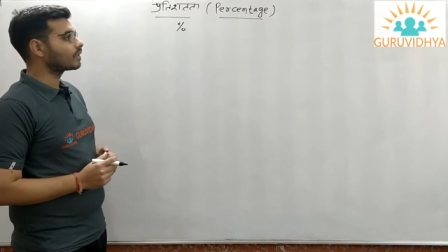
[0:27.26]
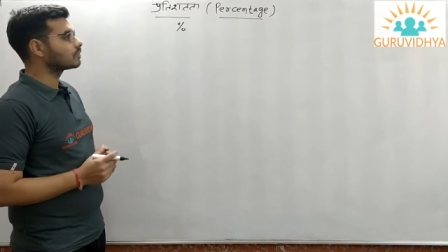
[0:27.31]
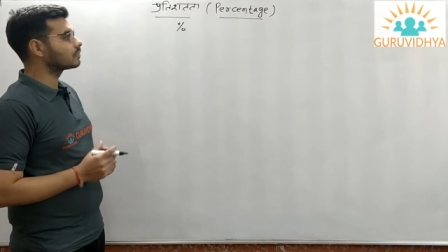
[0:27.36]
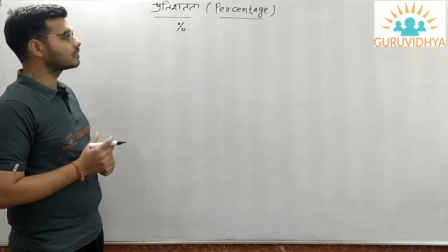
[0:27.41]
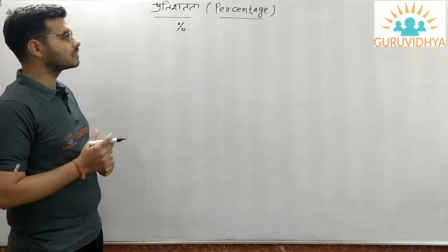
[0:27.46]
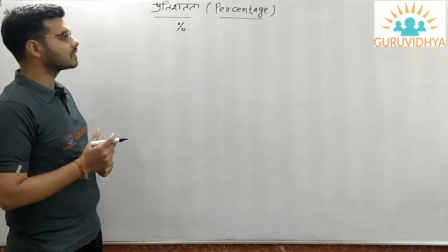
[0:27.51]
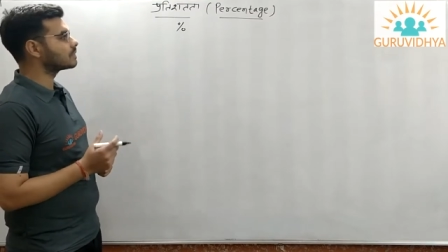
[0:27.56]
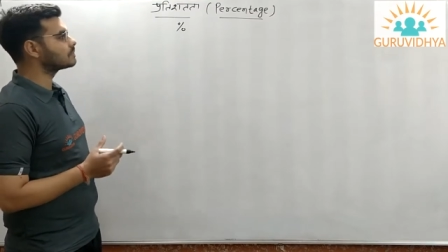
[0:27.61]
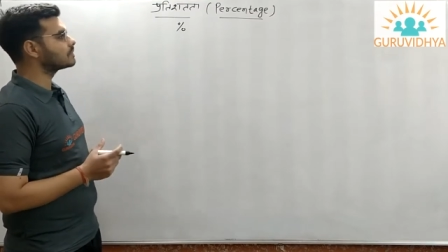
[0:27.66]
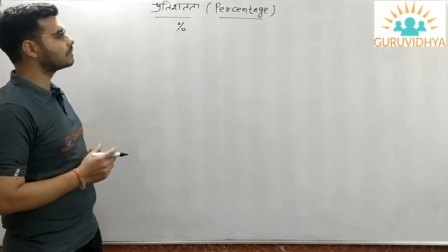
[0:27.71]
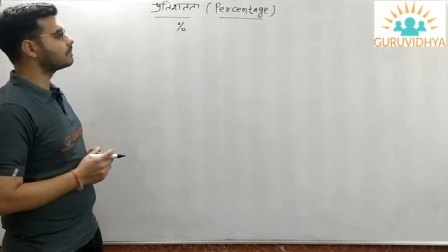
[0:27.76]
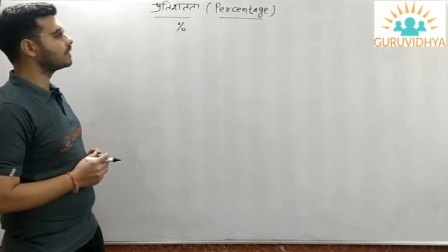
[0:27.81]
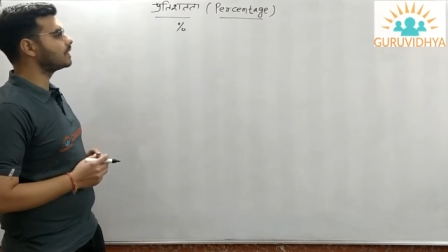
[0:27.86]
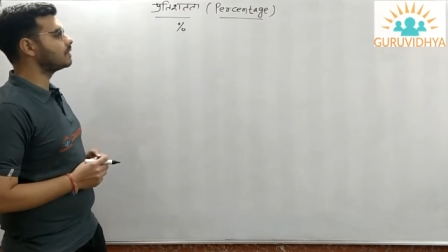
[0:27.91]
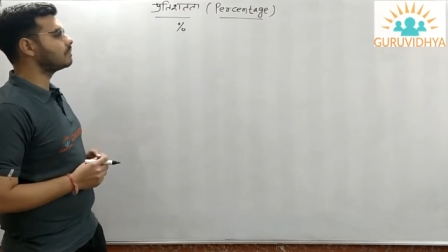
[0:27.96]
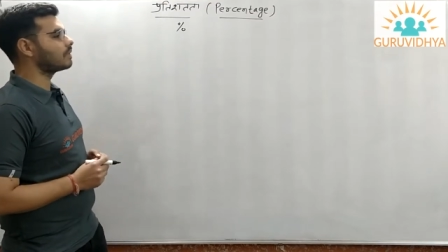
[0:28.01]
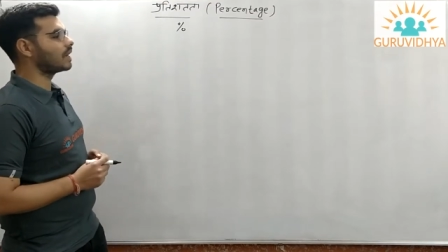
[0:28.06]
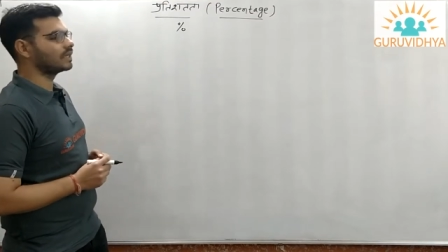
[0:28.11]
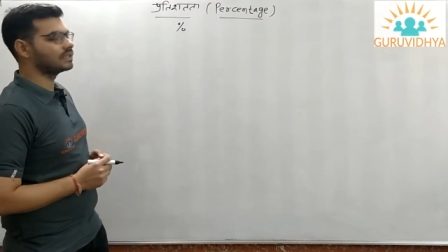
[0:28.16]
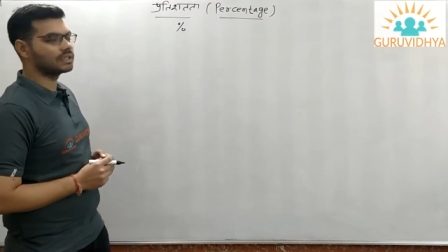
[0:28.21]
तो सबसे
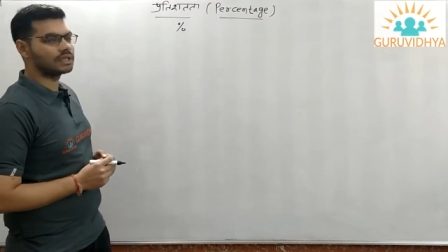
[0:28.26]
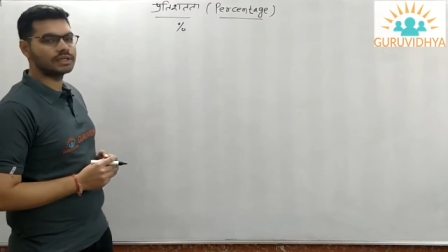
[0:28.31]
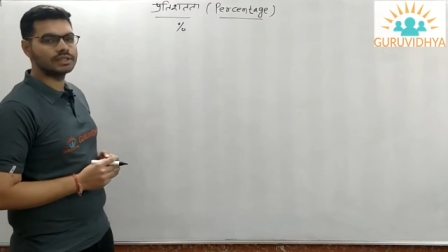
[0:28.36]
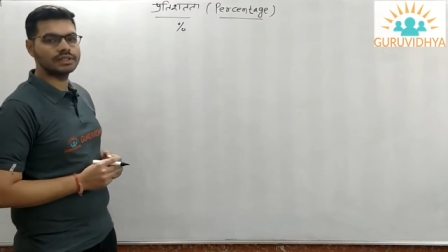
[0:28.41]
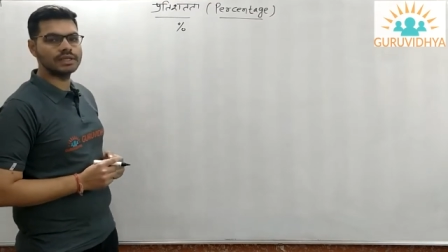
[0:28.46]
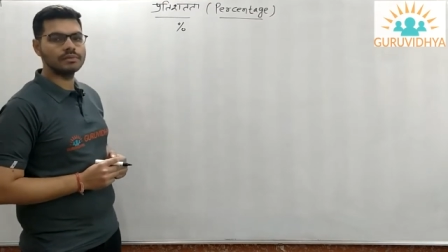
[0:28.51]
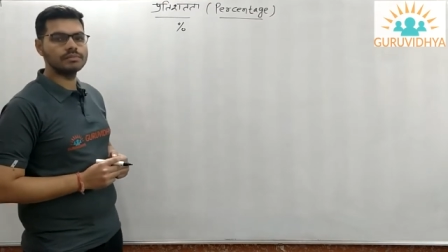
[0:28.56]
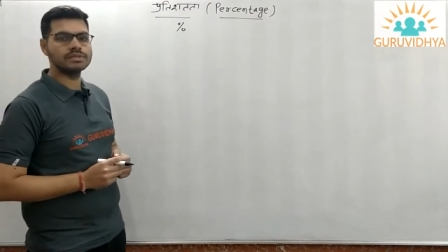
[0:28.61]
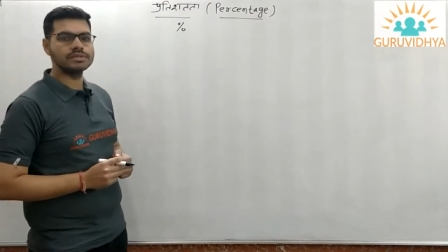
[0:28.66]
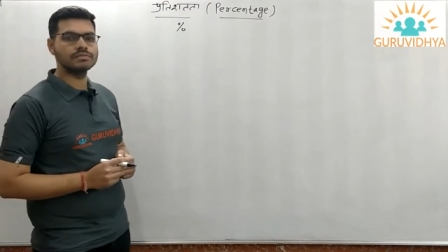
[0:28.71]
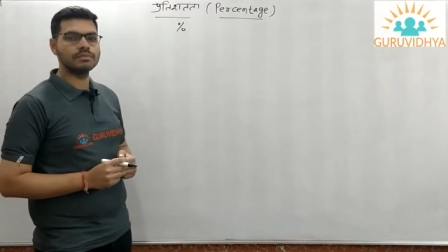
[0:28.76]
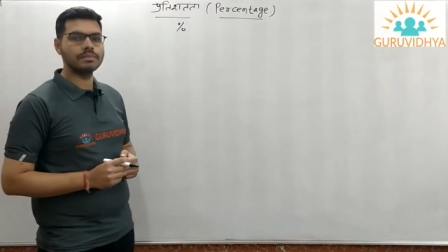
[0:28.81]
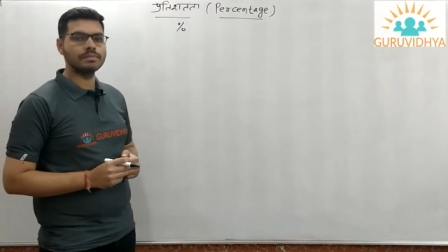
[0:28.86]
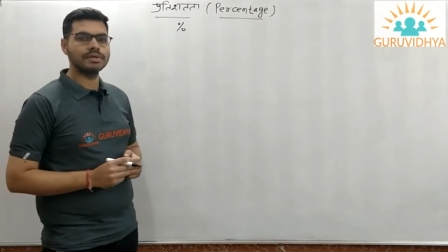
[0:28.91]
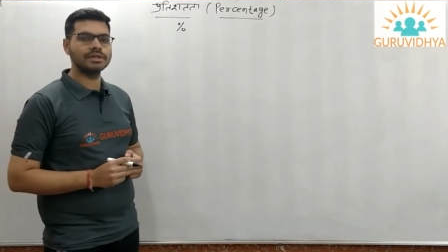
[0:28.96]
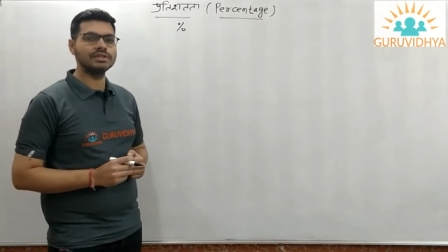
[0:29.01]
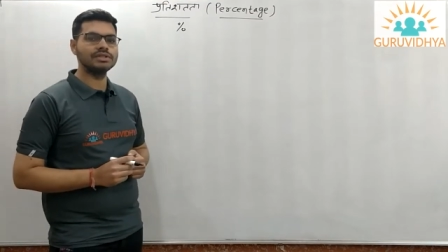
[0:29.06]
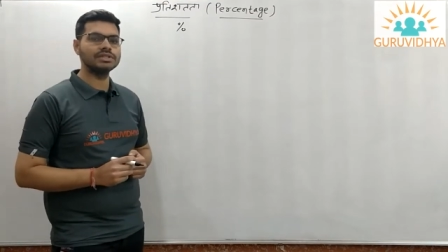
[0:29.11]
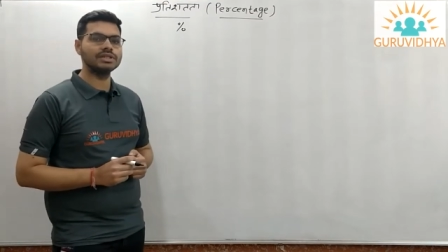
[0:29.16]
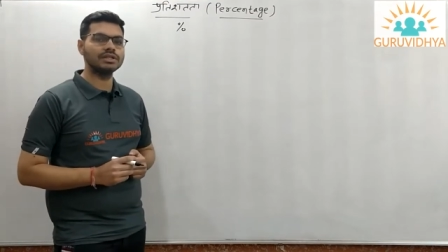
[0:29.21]
पहले बात करते हैं हम इसमें
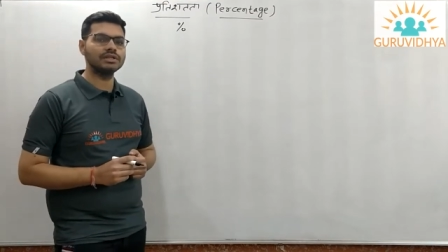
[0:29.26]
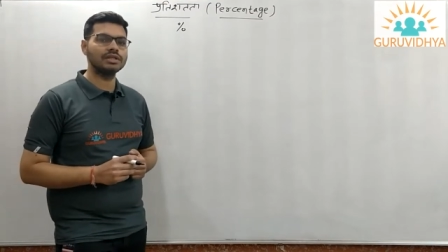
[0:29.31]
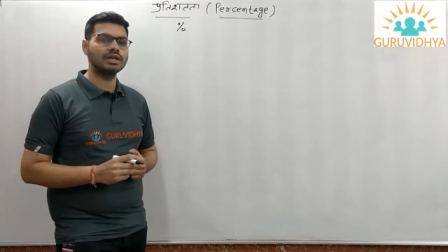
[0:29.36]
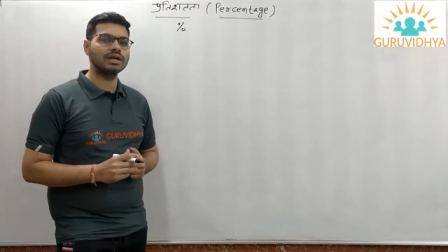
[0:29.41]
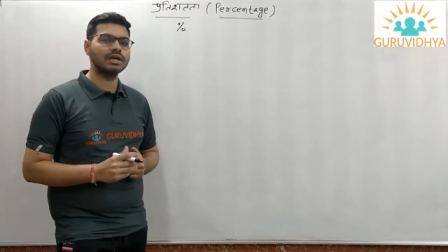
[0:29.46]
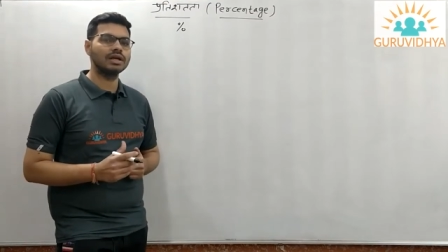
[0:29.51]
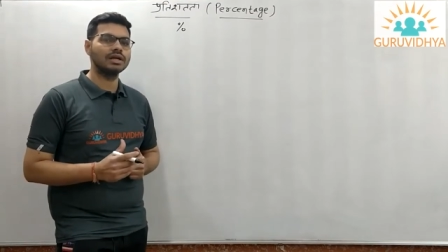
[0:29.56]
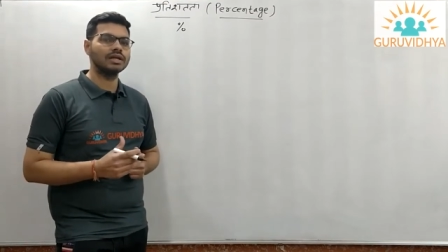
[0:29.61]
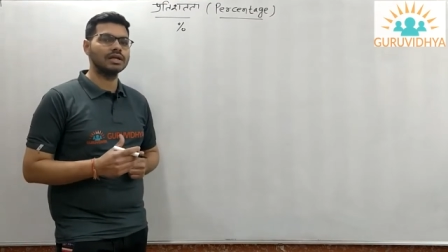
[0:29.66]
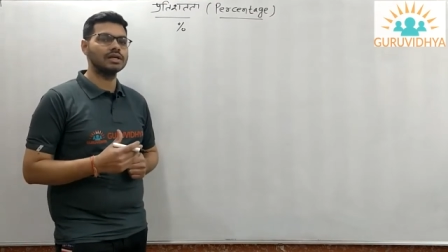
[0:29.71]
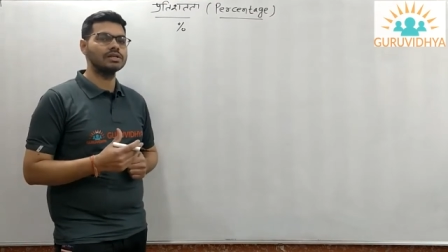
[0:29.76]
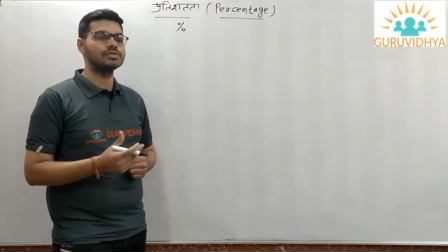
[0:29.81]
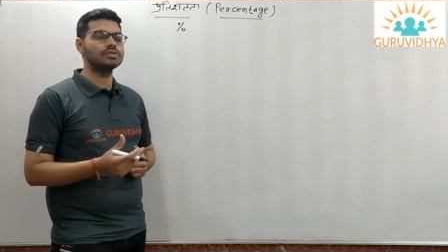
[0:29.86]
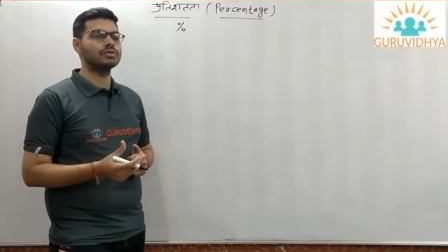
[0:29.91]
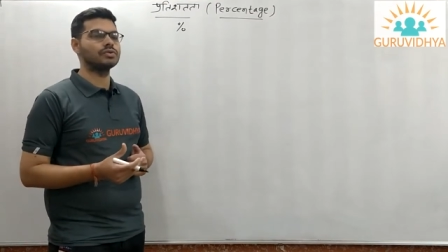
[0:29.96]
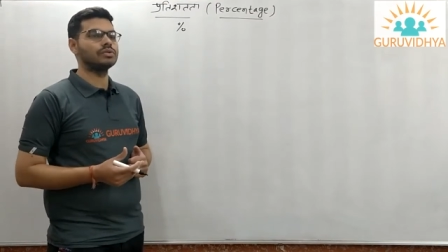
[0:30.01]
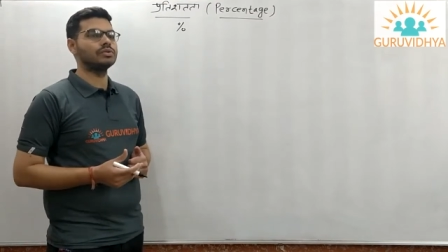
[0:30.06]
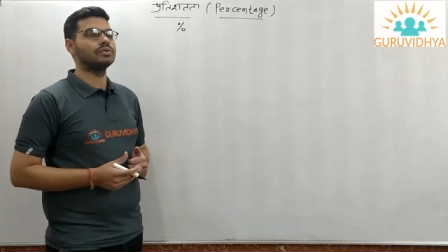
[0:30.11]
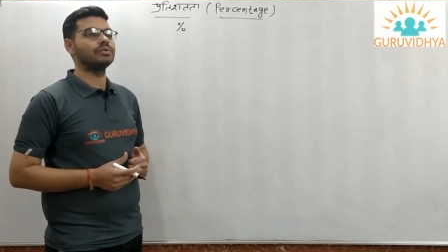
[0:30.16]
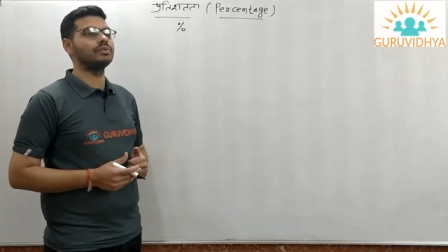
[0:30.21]
प्रतिशतता का क्या
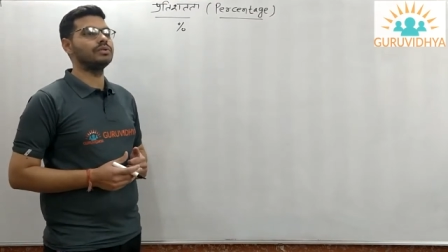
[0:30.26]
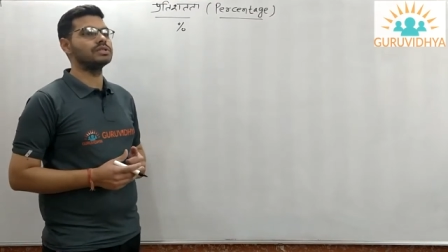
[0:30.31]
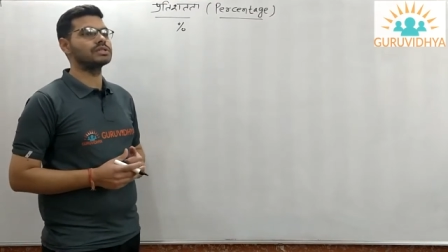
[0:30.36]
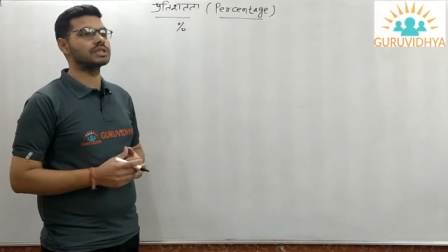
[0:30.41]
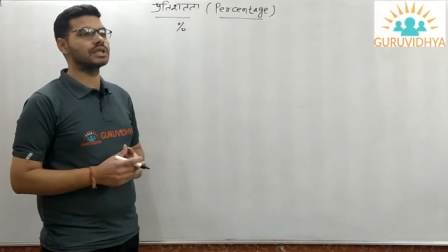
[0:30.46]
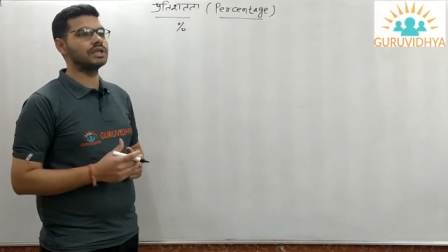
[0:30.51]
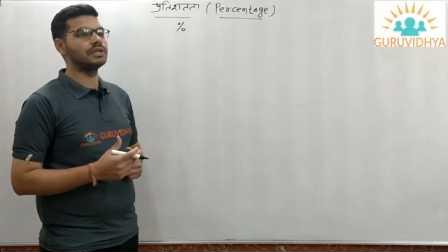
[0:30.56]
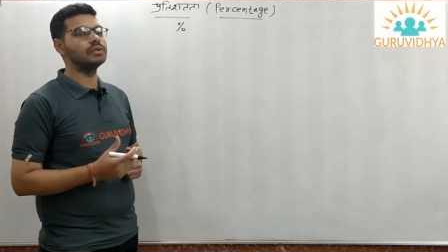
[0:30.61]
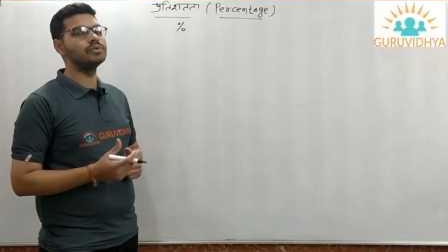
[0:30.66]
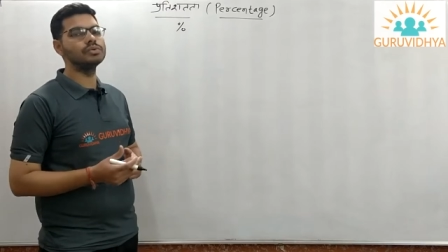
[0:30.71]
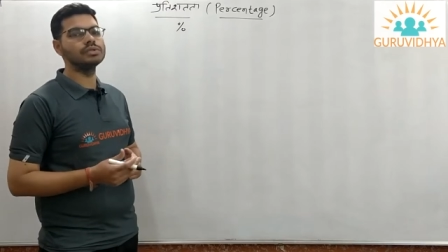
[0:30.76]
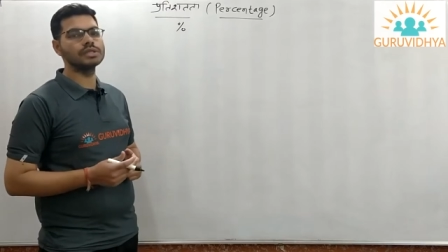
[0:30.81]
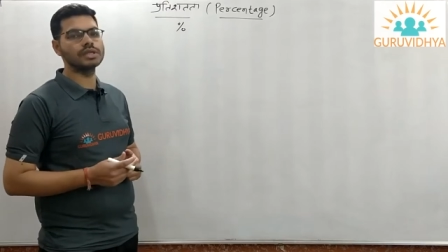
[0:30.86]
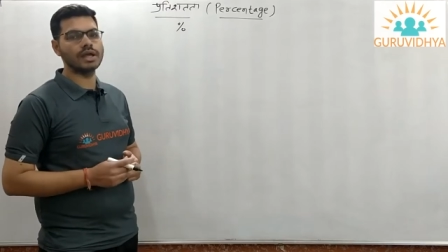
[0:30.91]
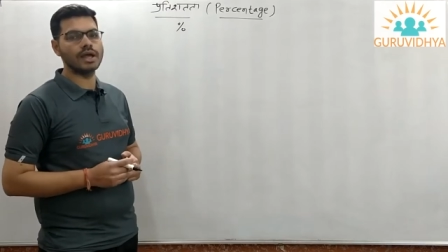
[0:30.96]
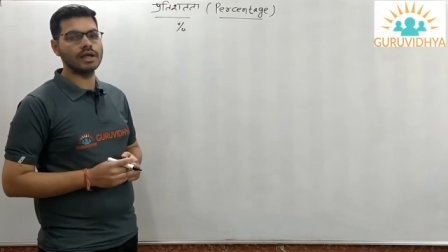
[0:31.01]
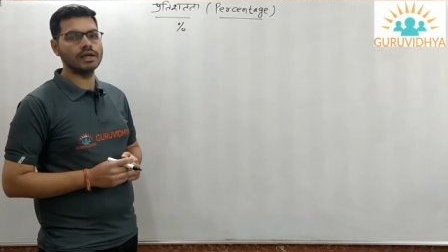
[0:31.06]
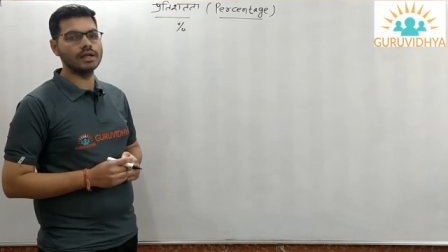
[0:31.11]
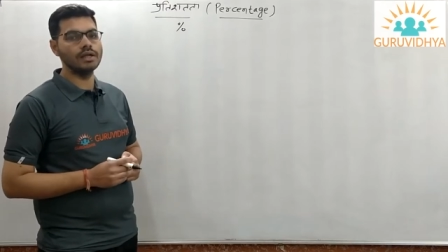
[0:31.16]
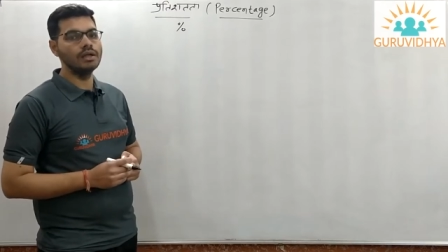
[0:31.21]
जरूरत हुई इसका यूज
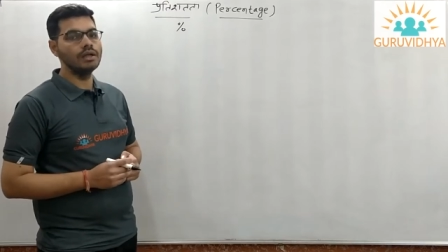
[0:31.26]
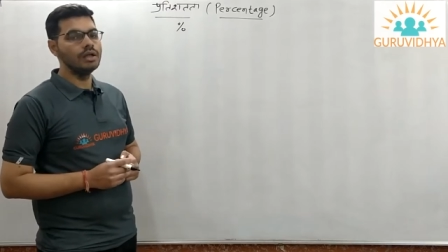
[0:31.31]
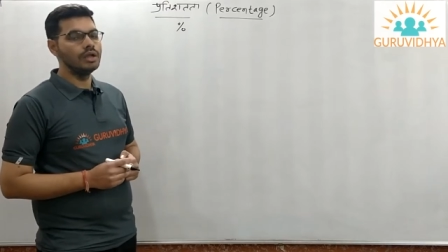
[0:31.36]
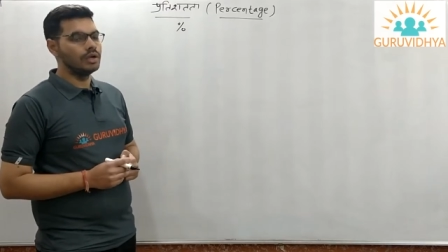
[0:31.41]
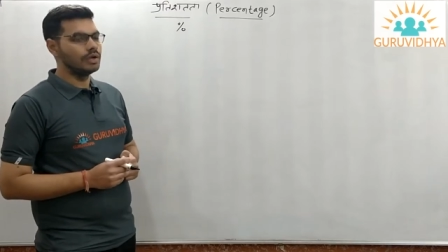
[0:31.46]
क्या है